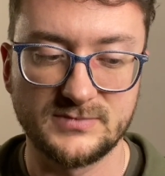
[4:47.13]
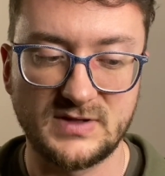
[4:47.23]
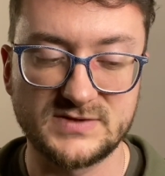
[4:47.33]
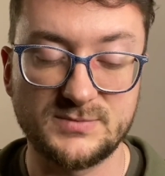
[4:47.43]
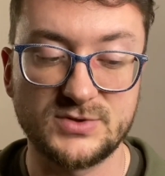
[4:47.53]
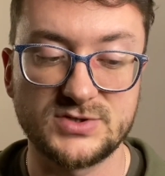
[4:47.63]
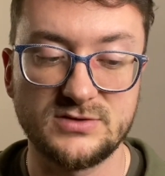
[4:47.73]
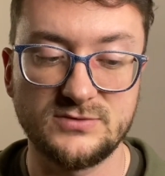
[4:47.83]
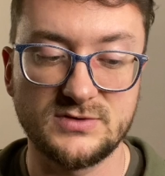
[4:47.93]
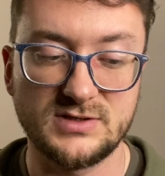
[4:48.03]
W
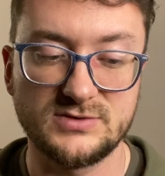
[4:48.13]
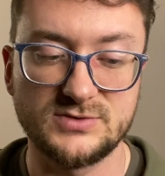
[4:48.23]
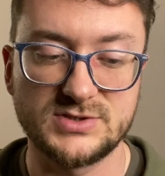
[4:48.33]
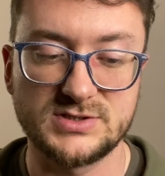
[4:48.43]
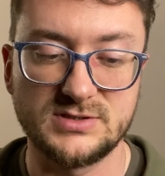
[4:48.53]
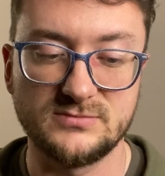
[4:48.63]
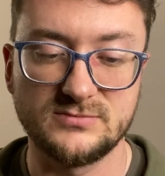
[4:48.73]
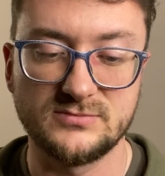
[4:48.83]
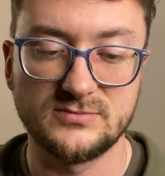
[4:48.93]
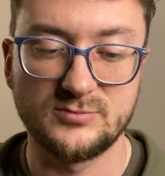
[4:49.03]
zaproszeniu do radości,
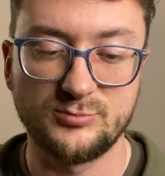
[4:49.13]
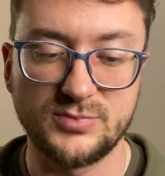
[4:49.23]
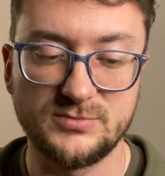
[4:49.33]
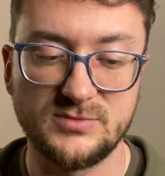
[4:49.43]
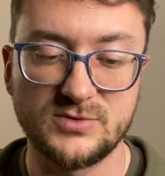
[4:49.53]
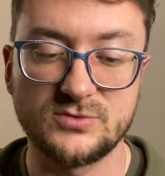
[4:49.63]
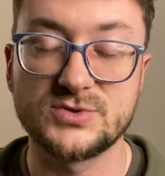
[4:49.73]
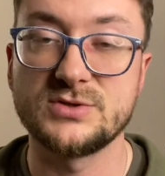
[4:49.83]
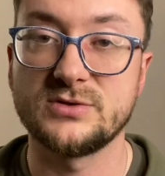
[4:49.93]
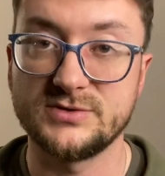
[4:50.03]
pomimo
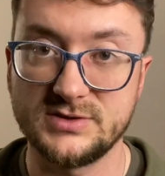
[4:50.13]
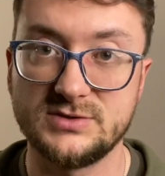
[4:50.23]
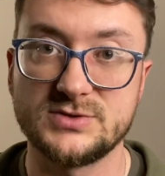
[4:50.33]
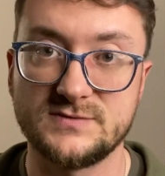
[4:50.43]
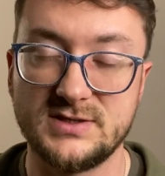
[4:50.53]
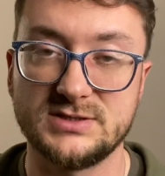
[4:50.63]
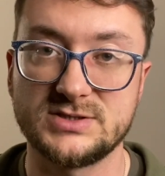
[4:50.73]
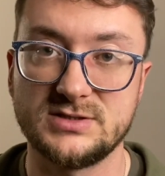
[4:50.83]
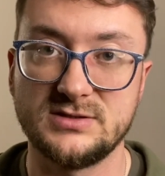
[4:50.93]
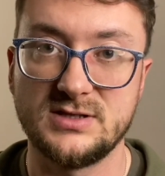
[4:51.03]
różnorodnych
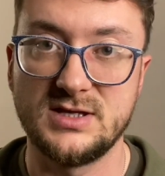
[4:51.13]
doświadczeń,